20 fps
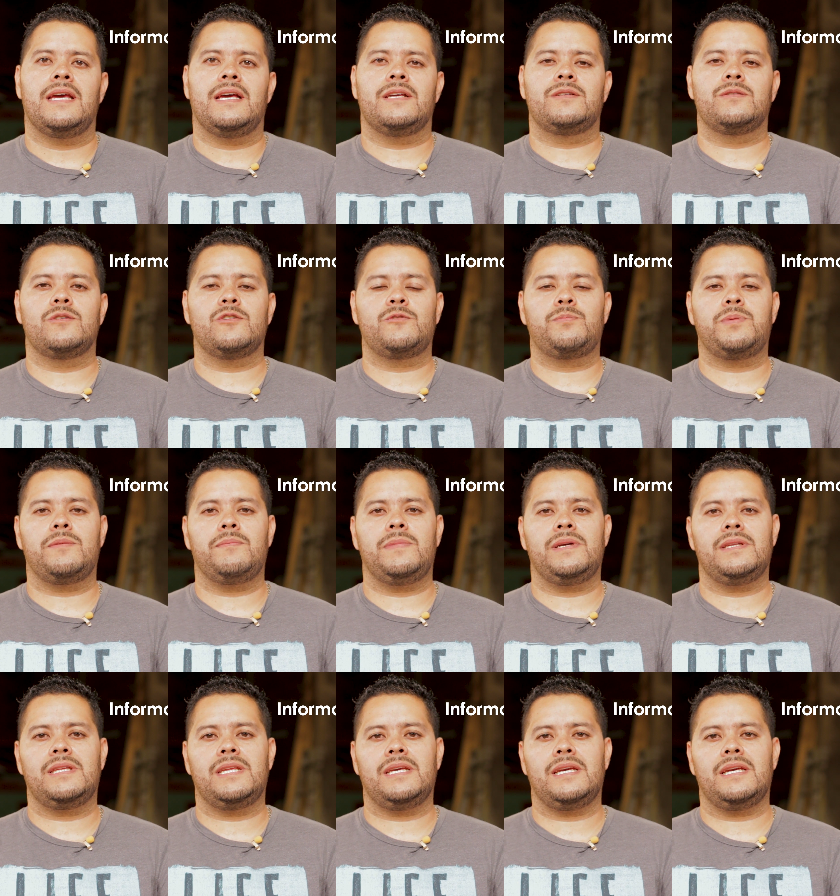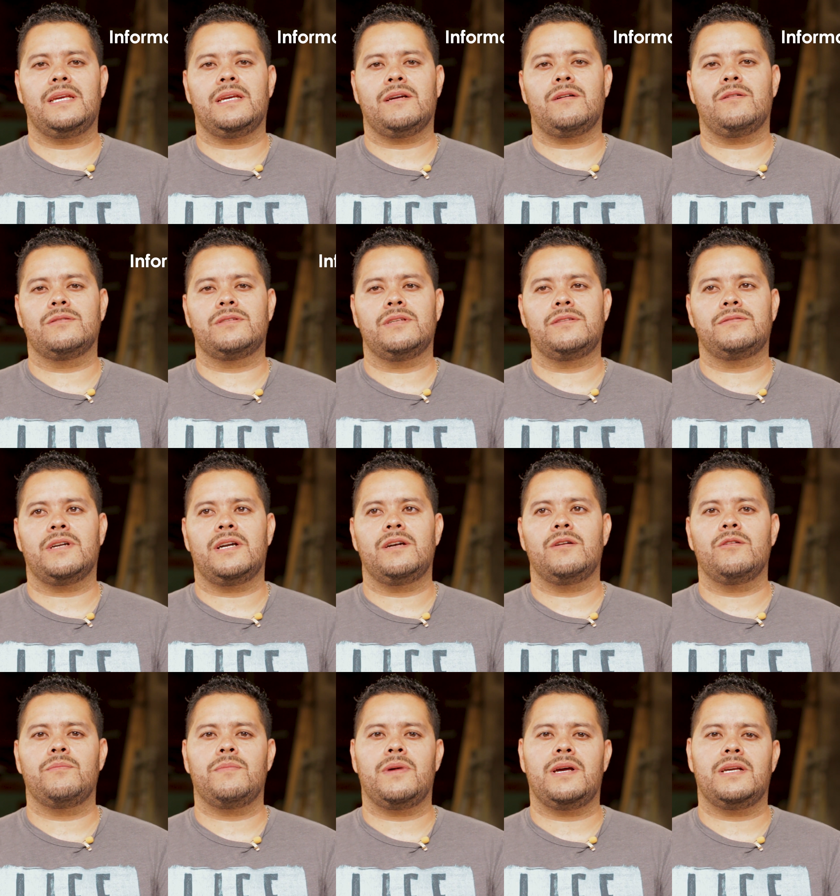Eso nos permite
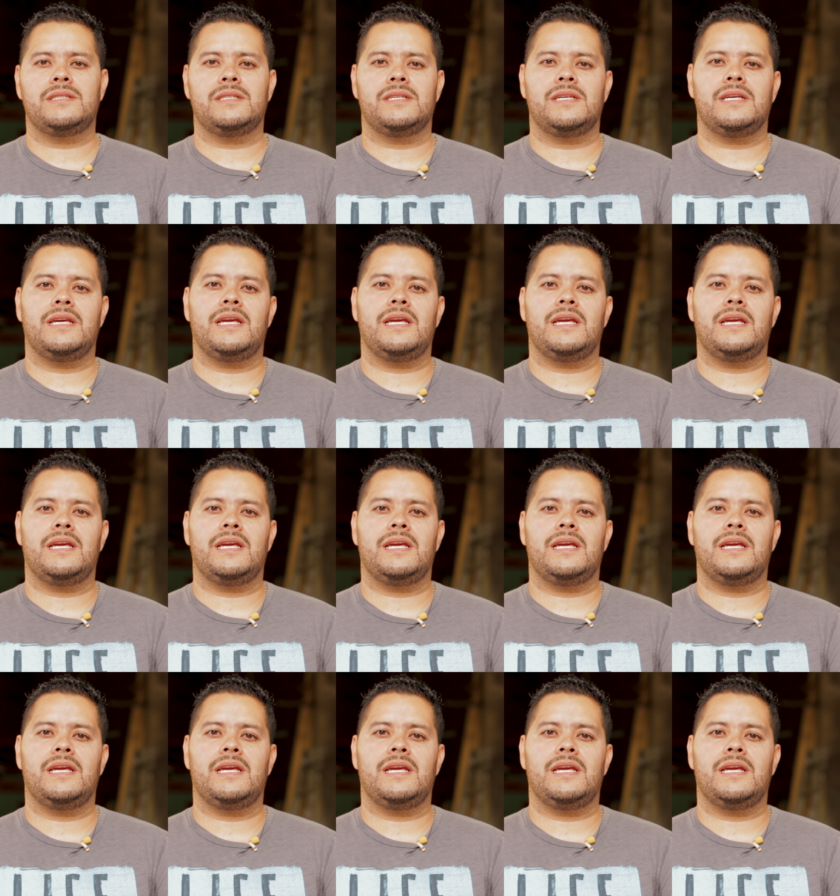concentrarnos más